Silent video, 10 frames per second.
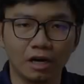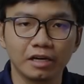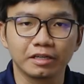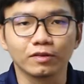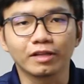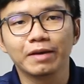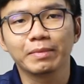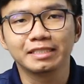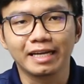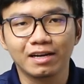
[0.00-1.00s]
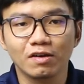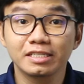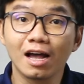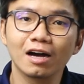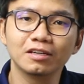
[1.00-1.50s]
rồi, đầu tiên mình sẽ nói
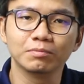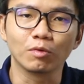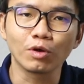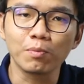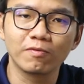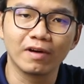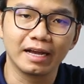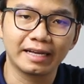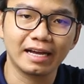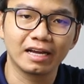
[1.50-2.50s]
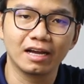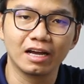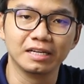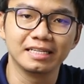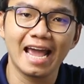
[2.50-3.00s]
sơ một chút về các à,
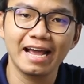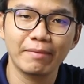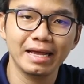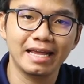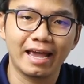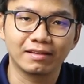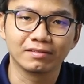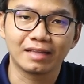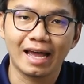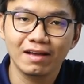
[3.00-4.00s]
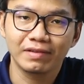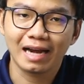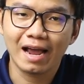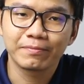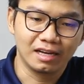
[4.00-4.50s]
hình dáng cái máy nhà thường thấy ở
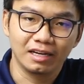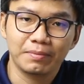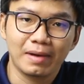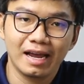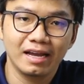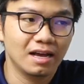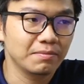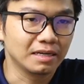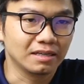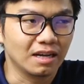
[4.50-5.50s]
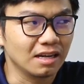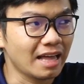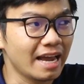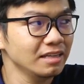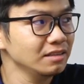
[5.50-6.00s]
Việt Nam. Và cái máy à, mình à,
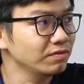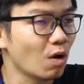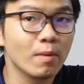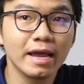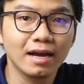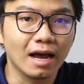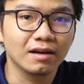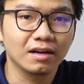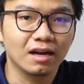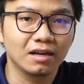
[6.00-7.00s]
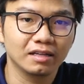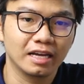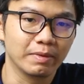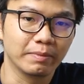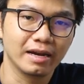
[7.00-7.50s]
thấy phổ biến ở
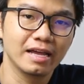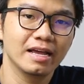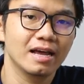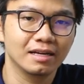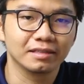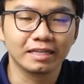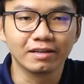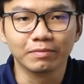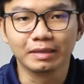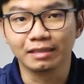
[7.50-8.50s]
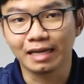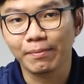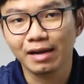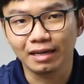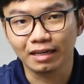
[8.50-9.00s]
khi mà mình đi á, đi đường mình
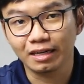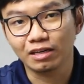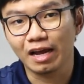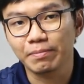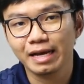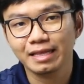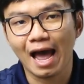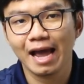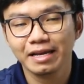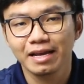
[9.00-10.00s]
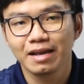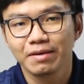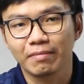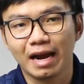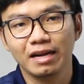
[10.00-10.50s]
gặp á là cái loại máy Thái.
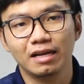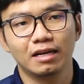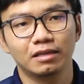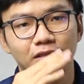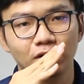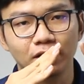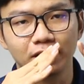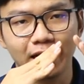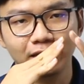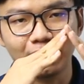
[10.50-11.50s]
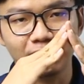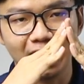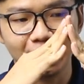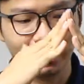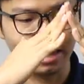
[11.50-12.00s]
Máy có hình dáng tam giác